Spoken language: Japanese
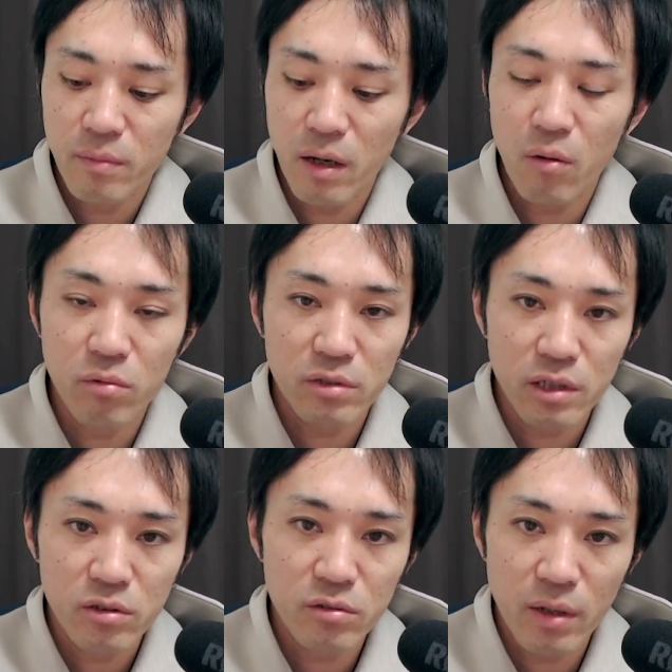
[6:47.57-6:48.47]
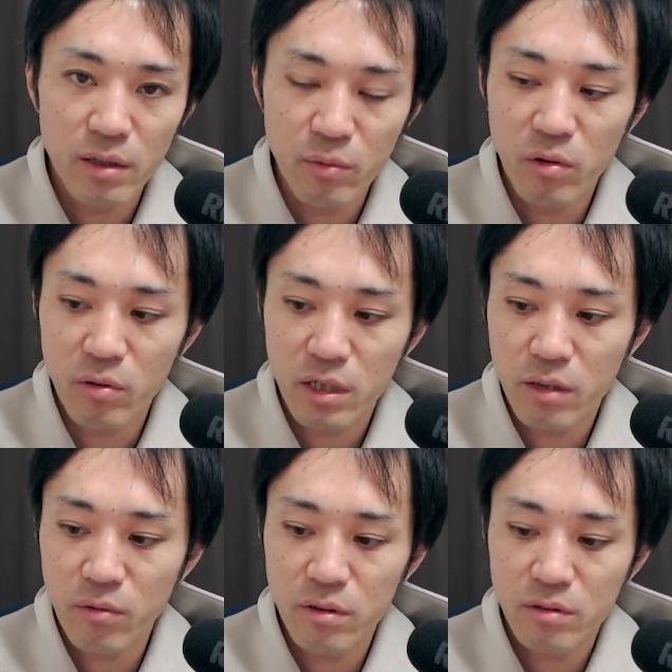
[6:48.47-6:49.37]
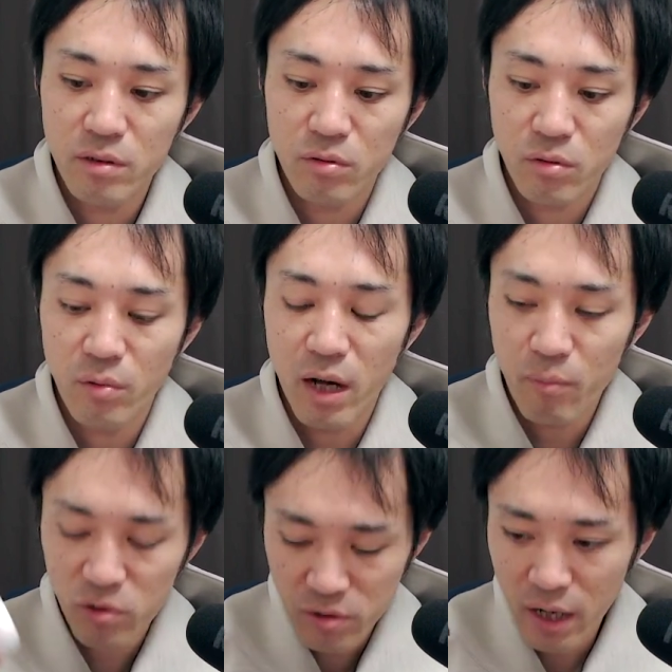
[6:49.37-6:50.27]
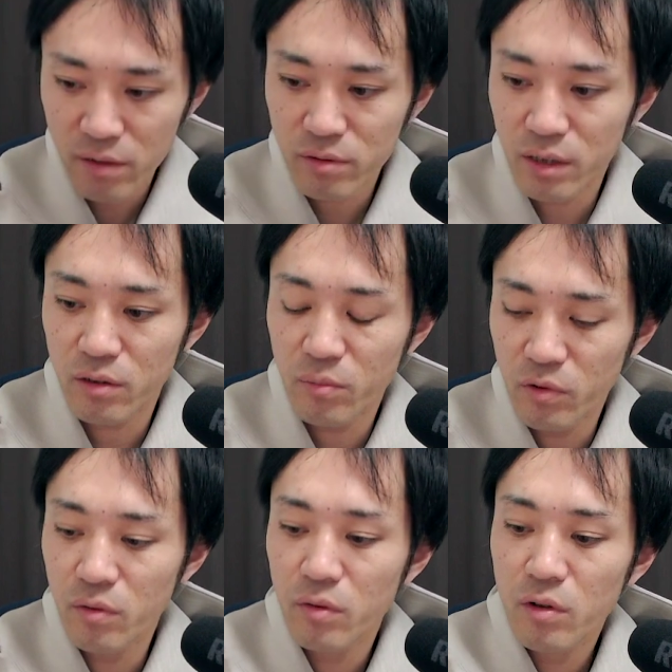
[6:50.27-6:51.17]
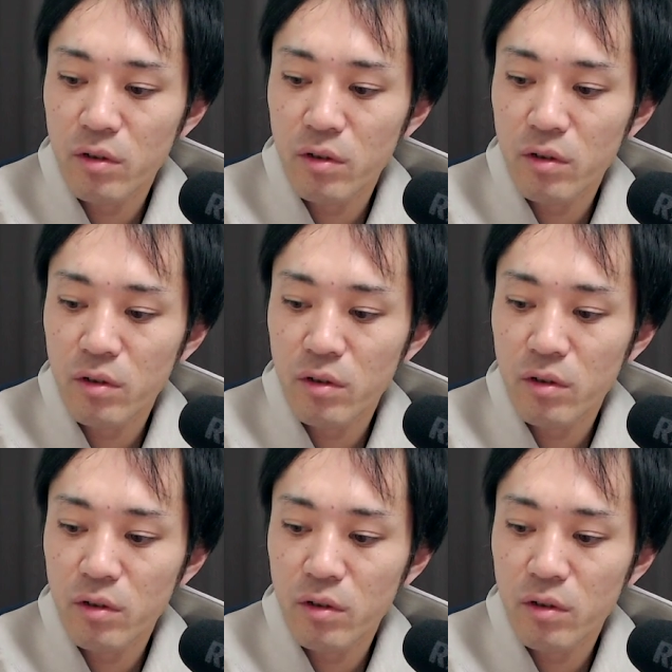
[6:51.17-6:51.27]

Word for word: まあ、音声ツアーにも聞こえるっていうところももちろんあるんだけども、